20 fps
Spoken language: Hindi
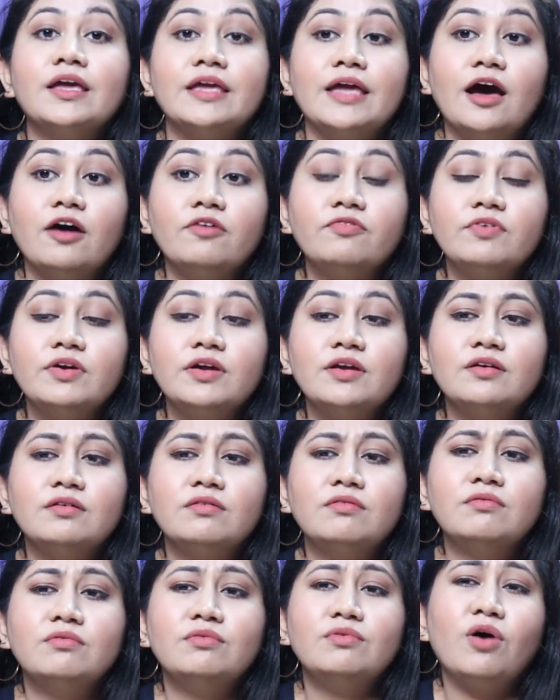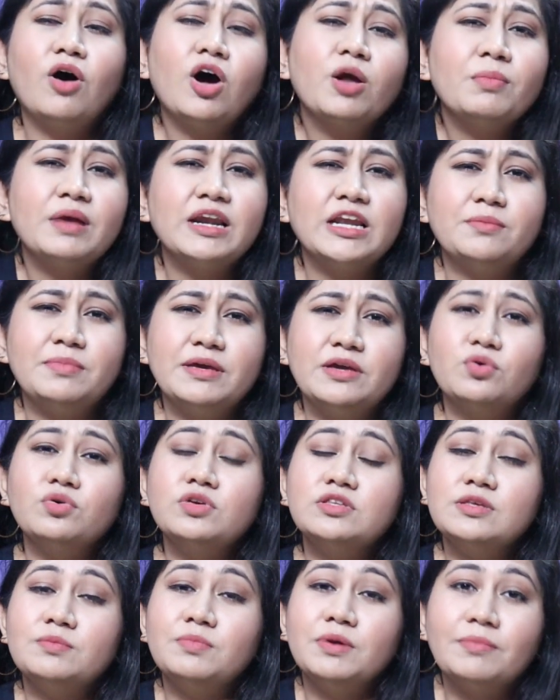या फिर नॉर्मली भी
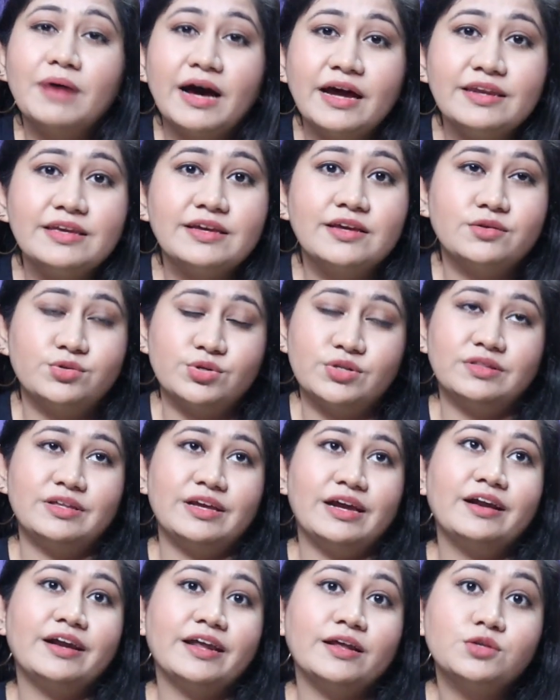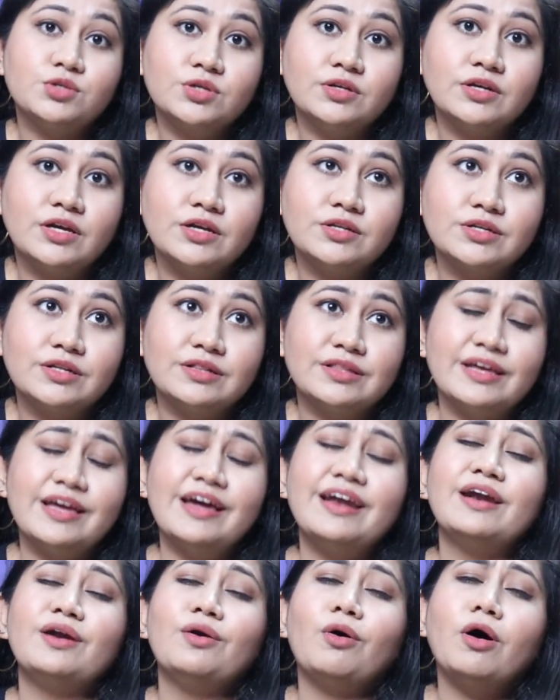किसी बीमारी के चलते या टेंशन के चलते
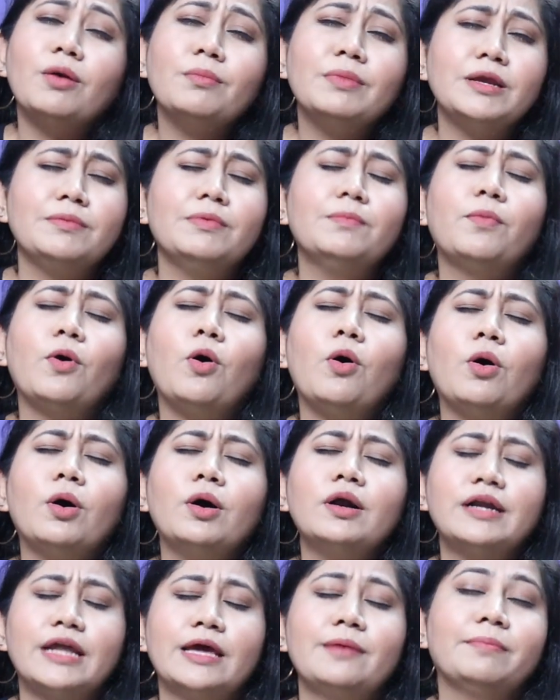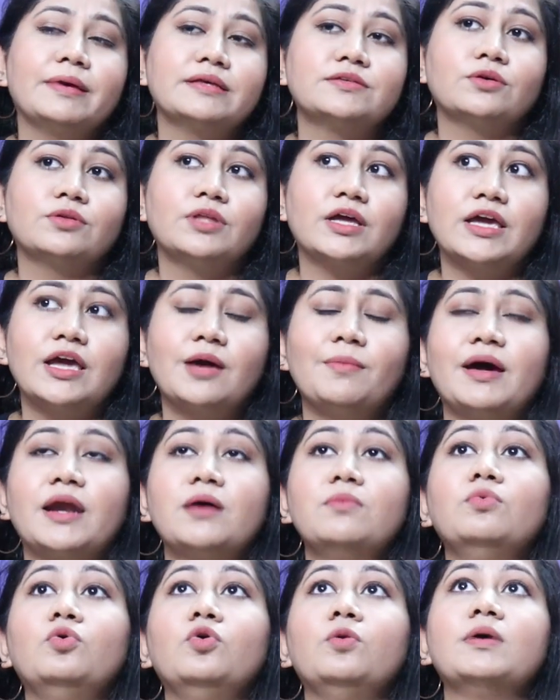या नॉर्मली भी बहुत टाइम ऐसा होता है कि
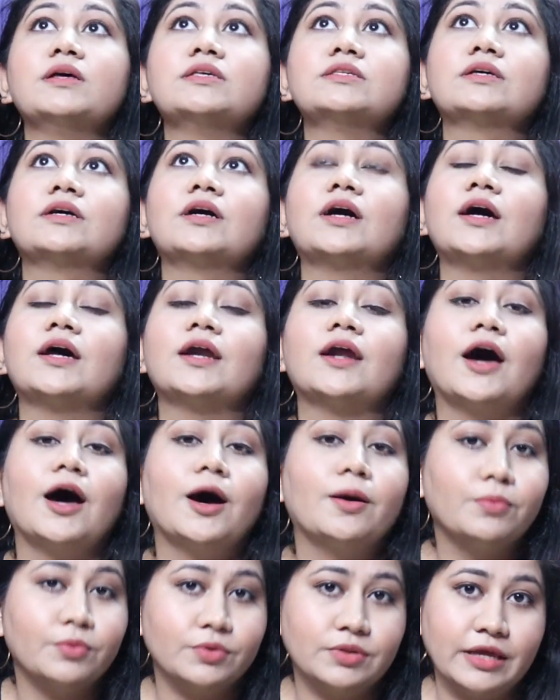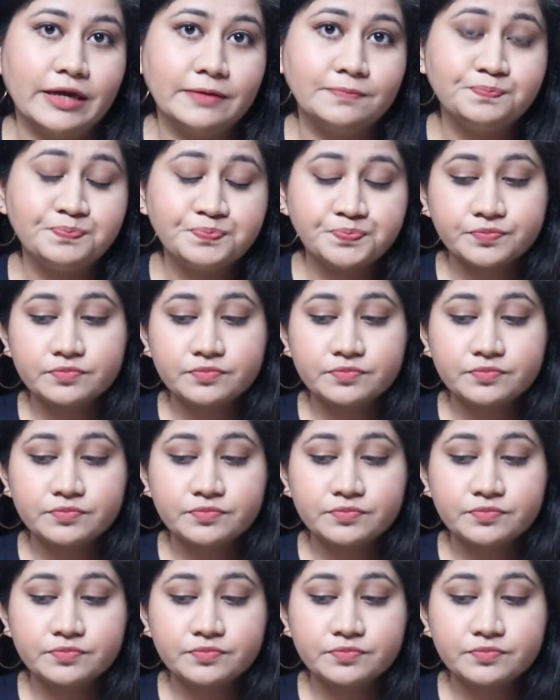हमारा मूड बस ख़राब होता है